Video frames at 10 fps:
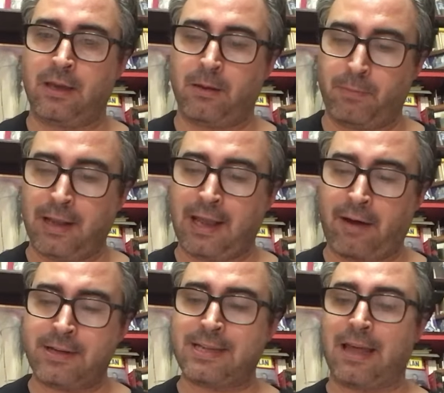Bill
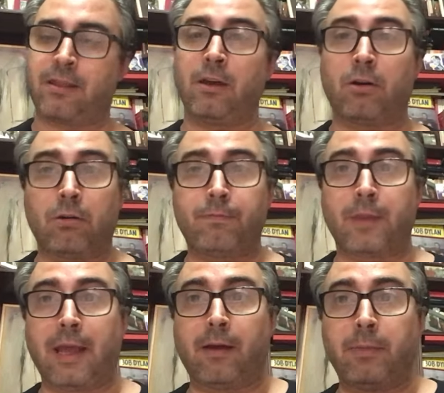Harris nació
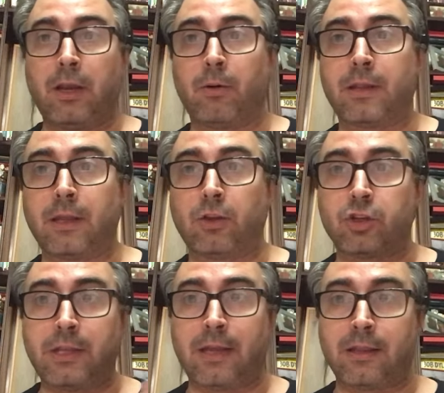en
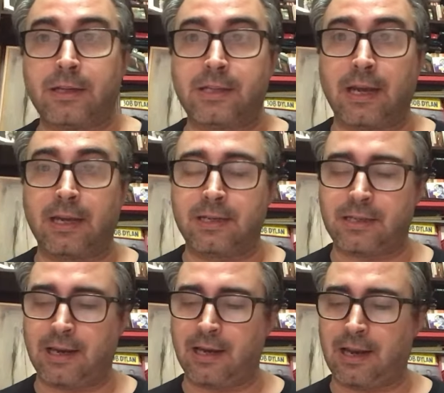
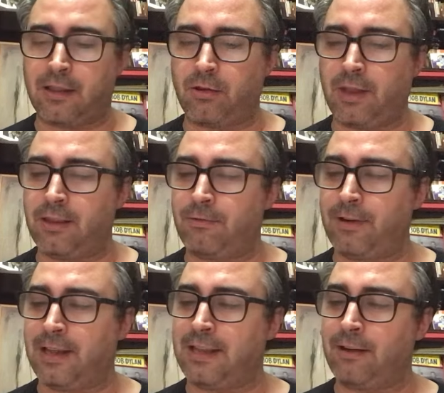1916 en la ciudad de
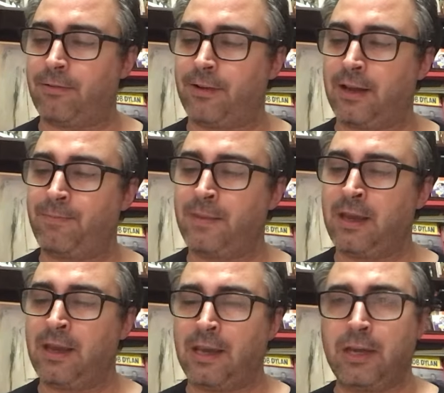Filadelfia
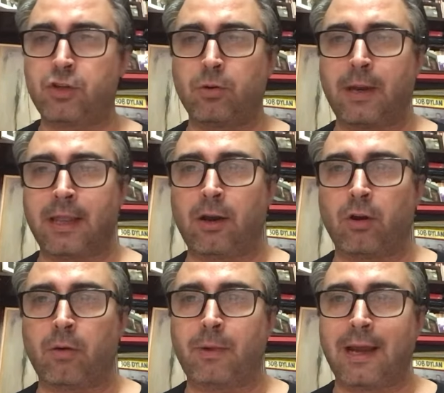y su verdadero
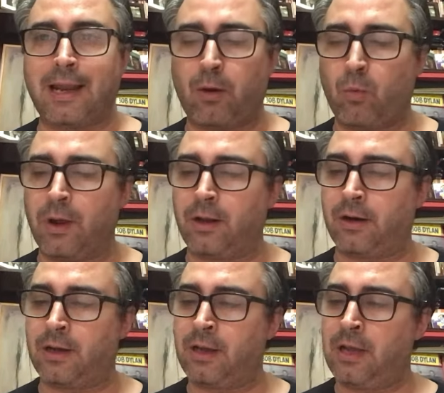nombre era
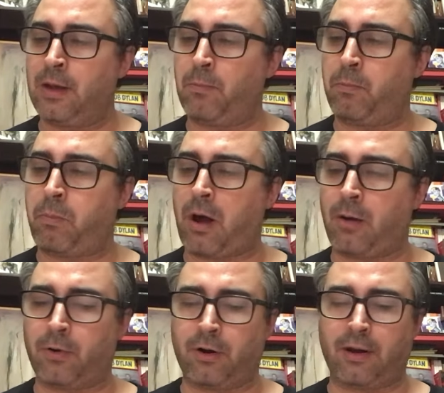Willard
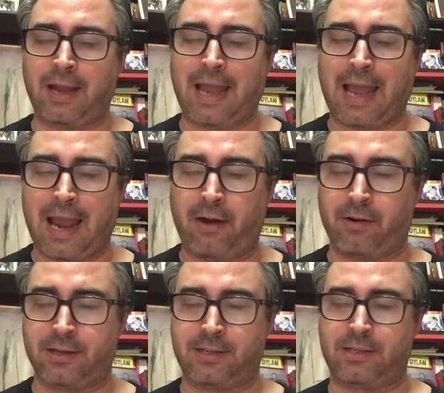Palmer
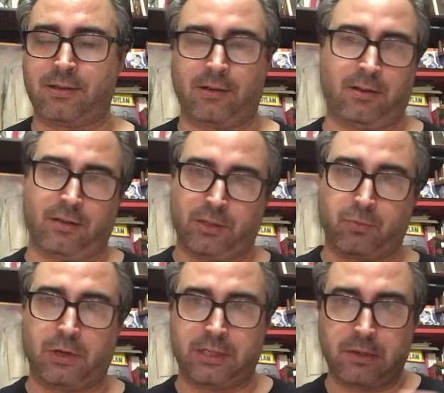Harris, eh,
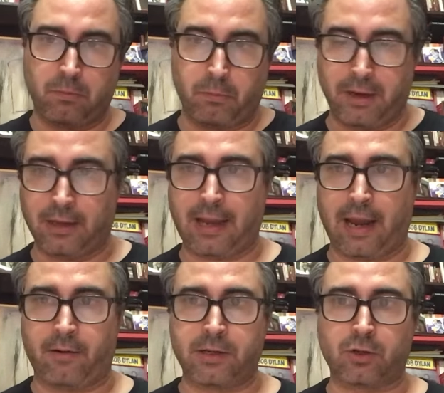después Bill
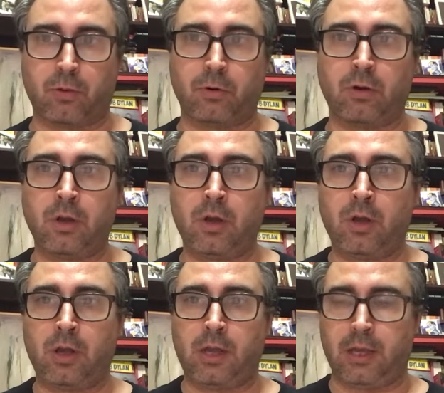Harris como
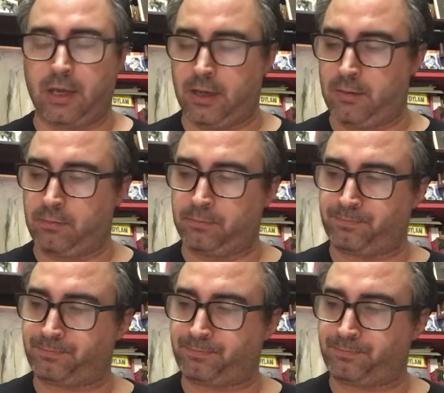em,